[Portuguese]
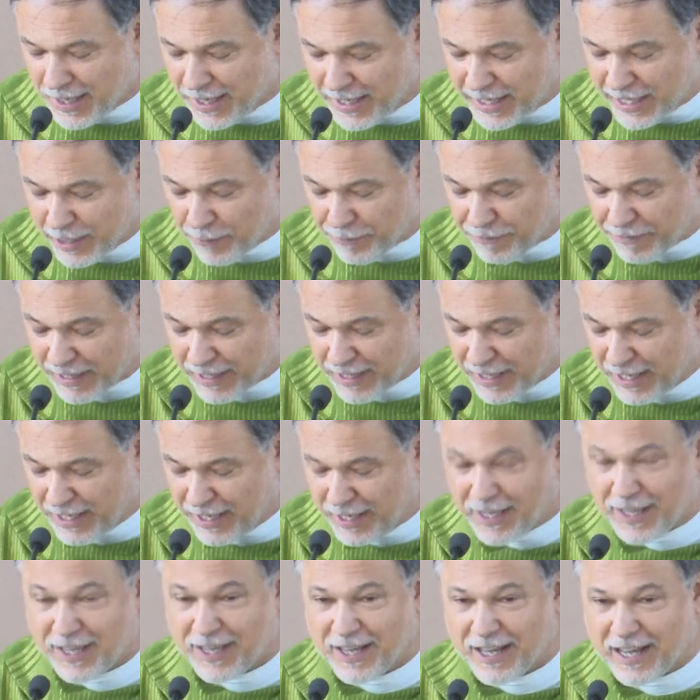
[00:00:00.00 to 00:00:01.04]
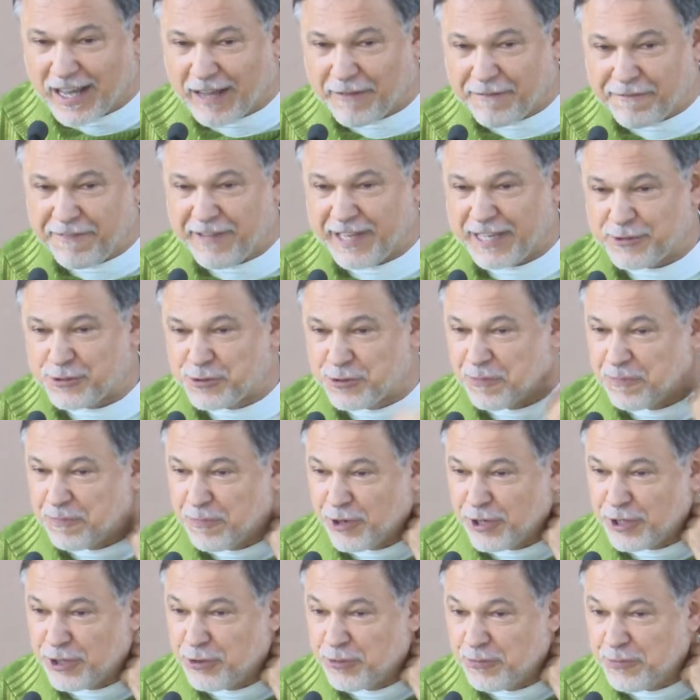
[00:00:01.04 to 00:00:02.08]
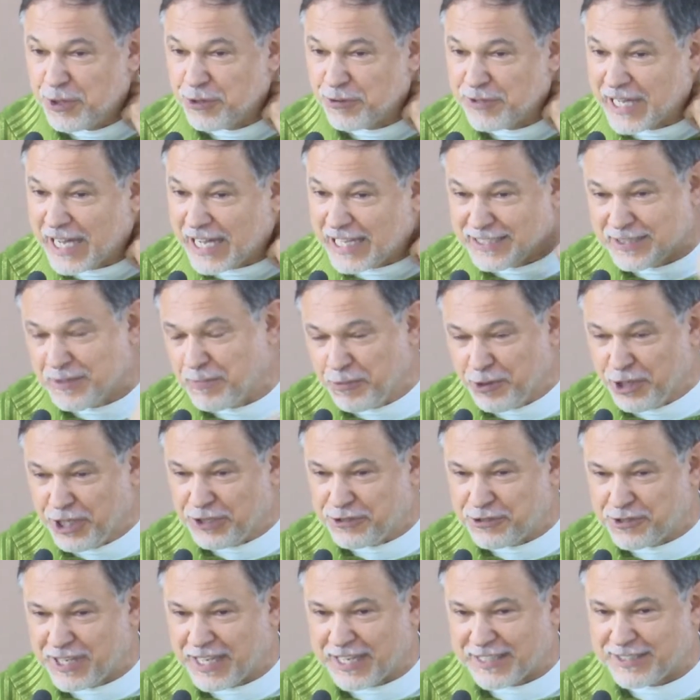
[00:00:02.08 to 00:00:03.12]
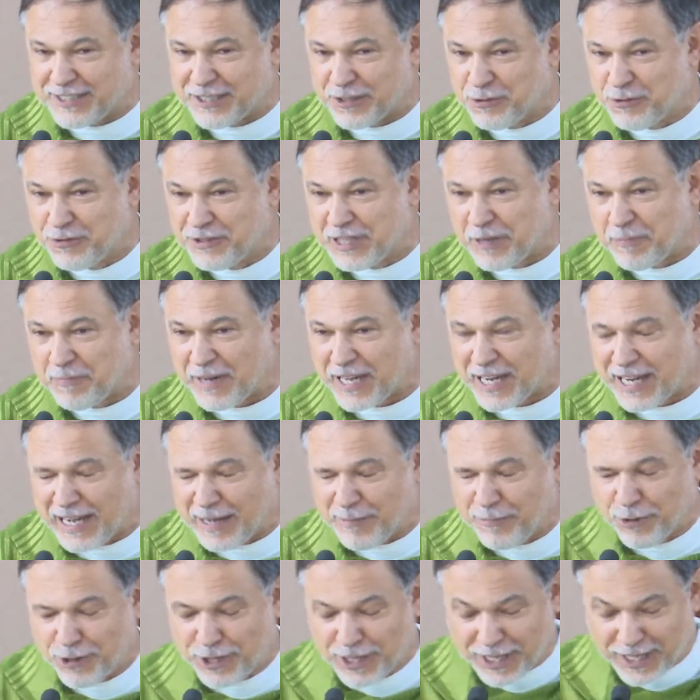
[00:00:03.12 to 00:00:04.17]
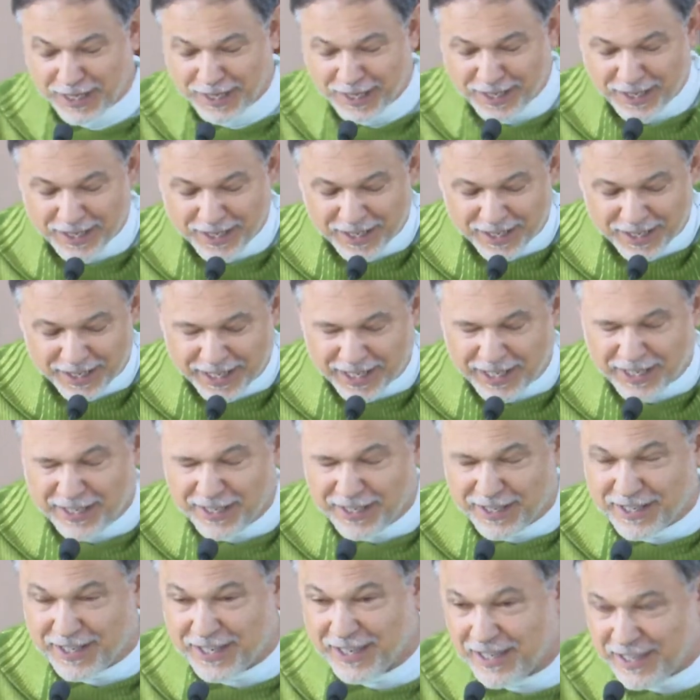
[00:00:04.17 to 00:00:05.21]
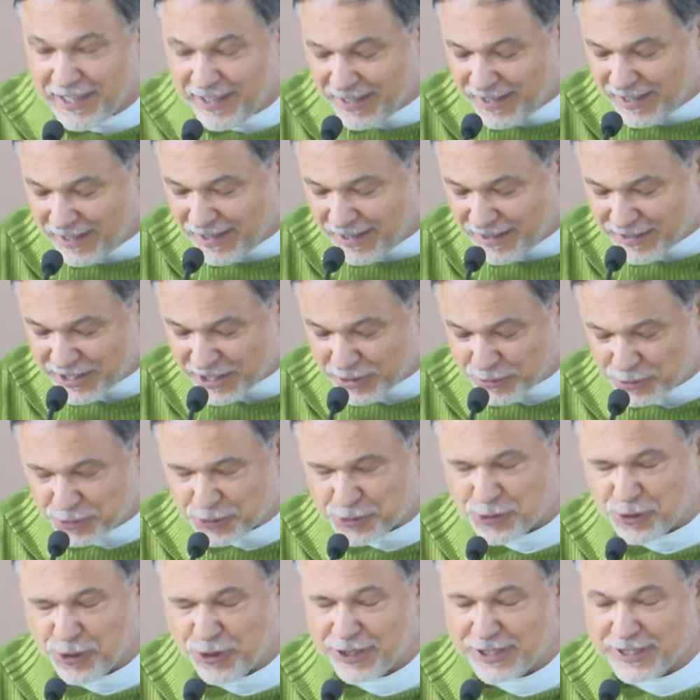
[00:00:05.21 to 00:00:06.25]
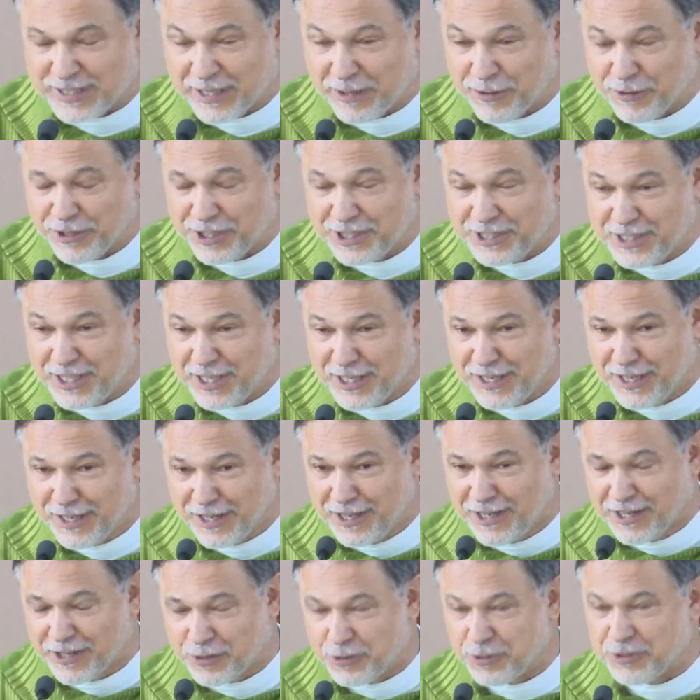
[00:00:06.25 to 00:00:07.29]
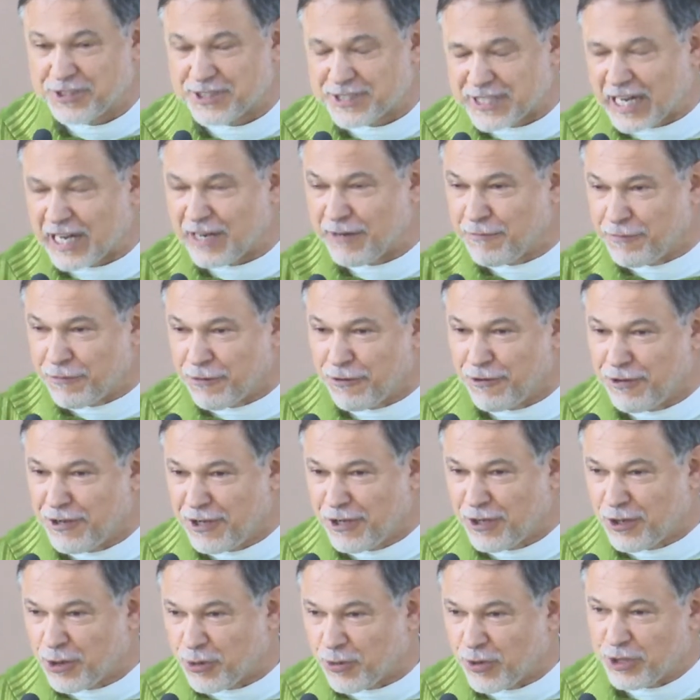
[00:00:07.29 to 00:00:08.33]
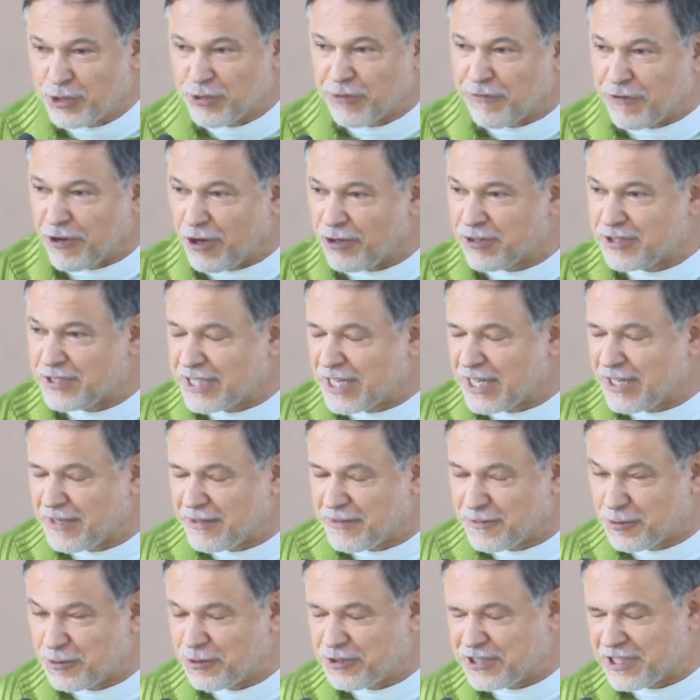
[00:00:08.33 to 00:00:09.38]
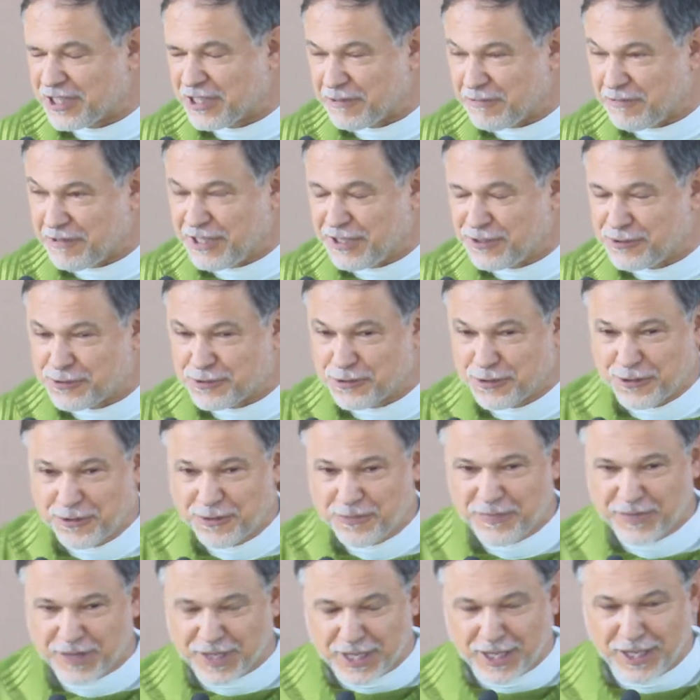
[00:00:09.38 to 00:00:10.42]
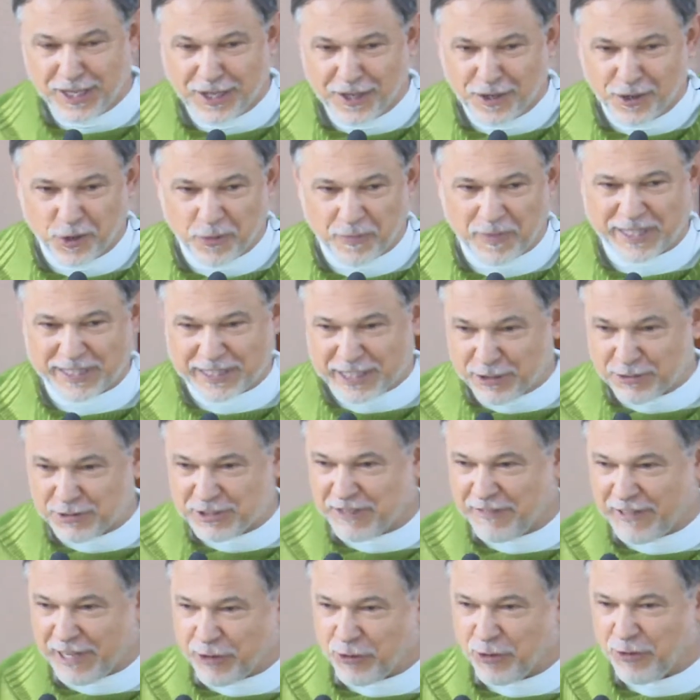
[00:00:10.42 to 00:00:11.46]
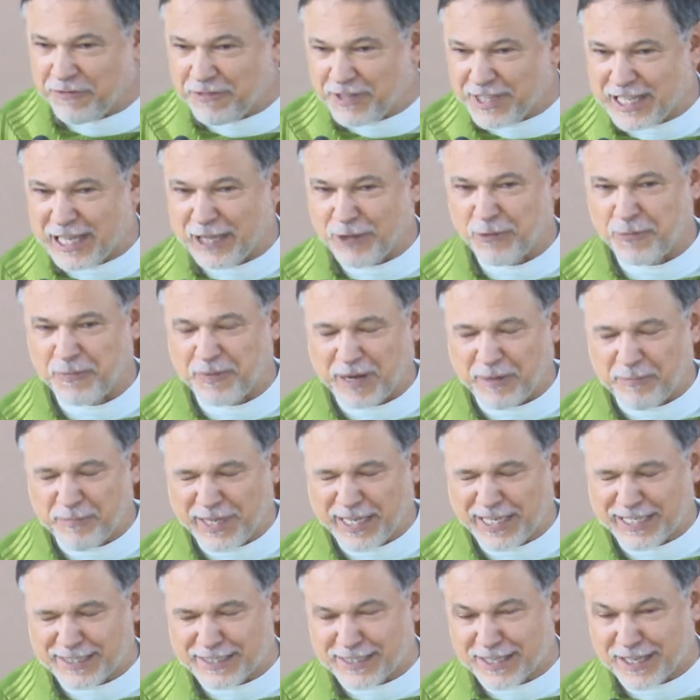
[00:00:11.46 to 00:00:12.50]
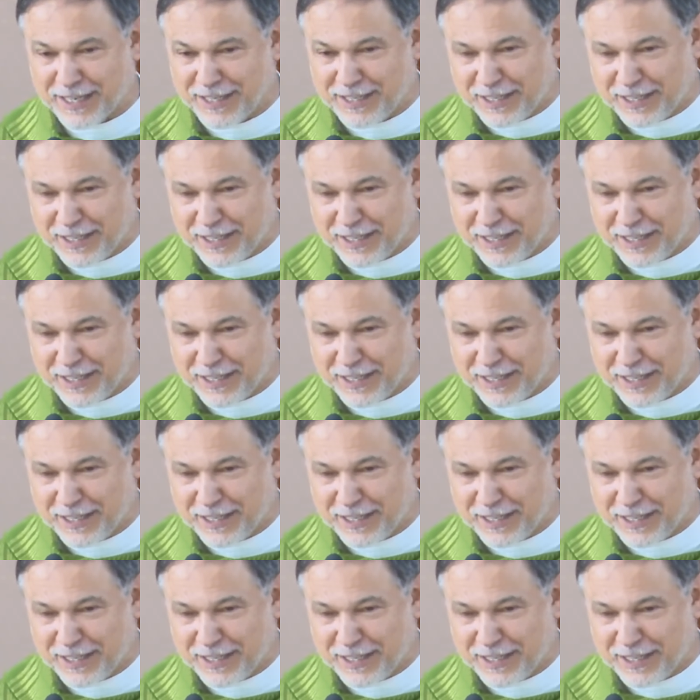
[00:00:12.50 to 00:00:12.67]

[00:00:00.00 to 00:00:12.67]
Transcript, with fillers: E eu falei, a fé supõe humildade, por isso que a segunda parábola que, que Jesus conta hoje, do servo, quando volta do serviço, o patrão já vai convidá-lo para a mesa?